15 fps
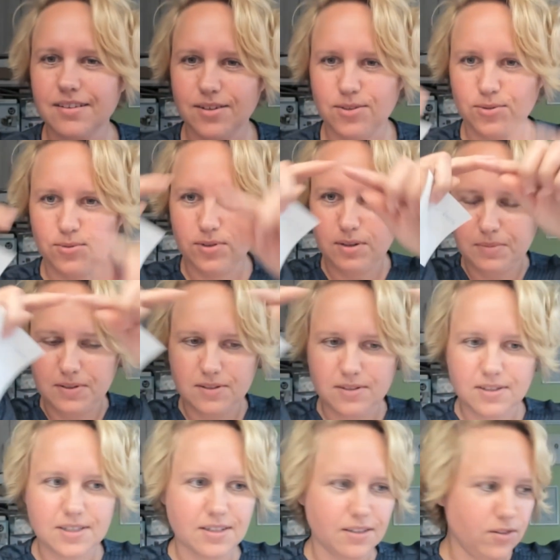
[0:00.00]
który
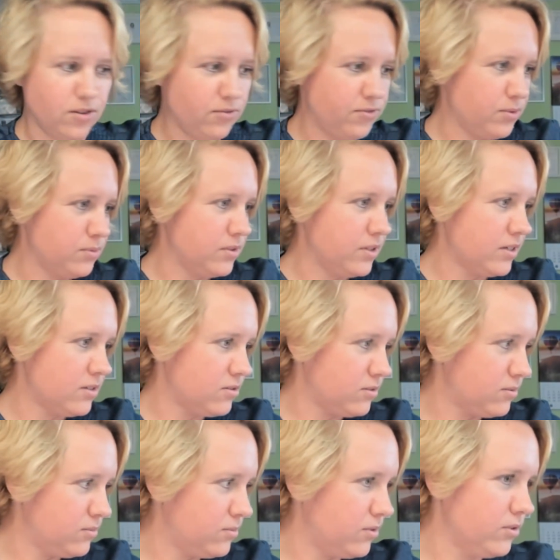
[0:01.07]
będzie stanowił
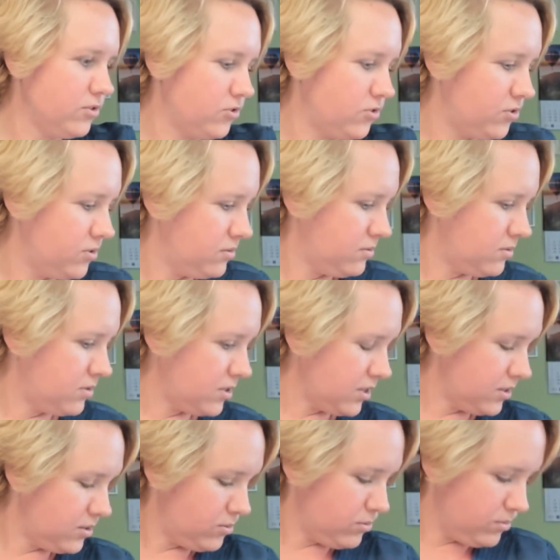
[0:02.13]
naszą oś
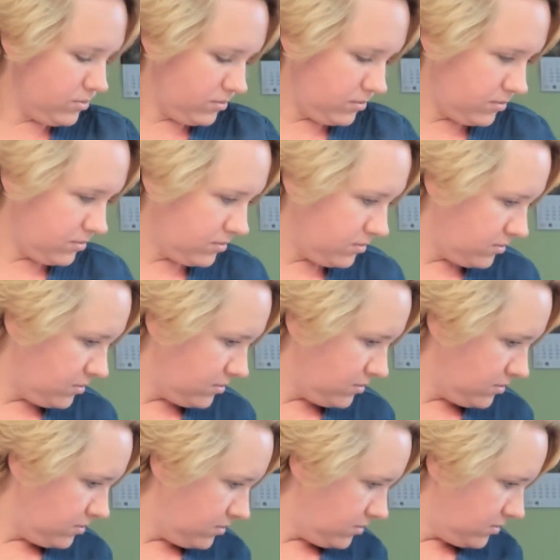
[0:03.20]
czasu.
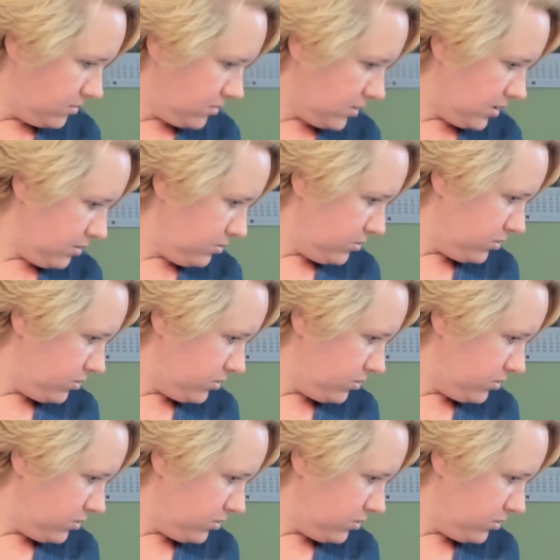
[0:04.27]
Ja